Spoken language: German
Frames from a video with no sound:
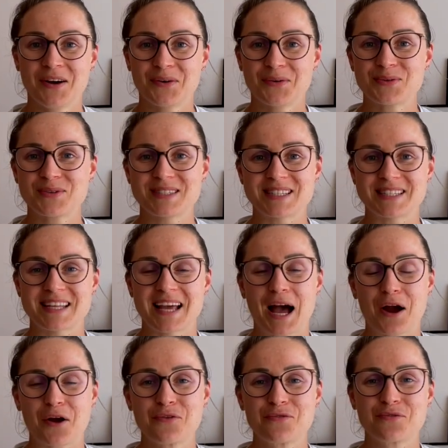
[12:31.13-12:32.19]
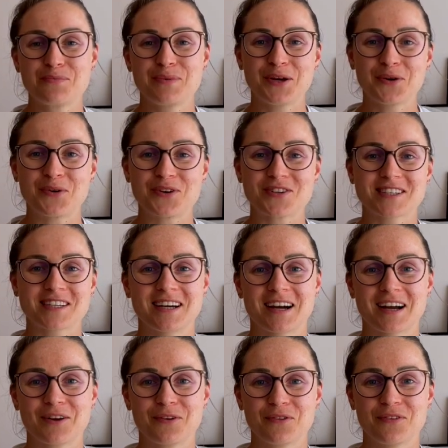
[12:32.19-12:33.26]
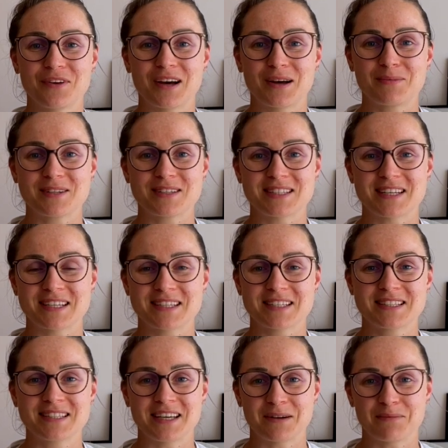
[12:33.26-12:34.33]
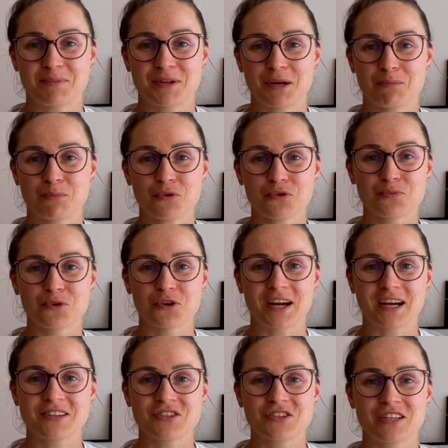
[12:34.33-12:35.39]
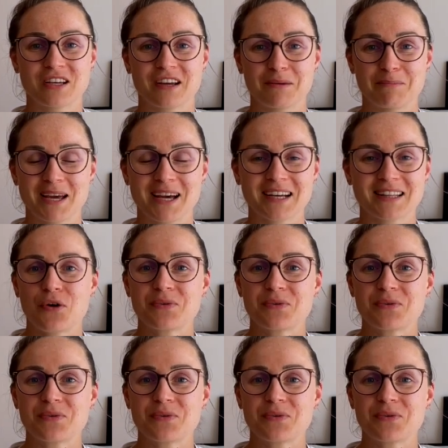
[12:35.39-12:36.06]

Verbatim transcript: Uns ist der Akku vom Mikro ausgegangen und wir haben das erst ja, bei der Post-Production dann gemerkt.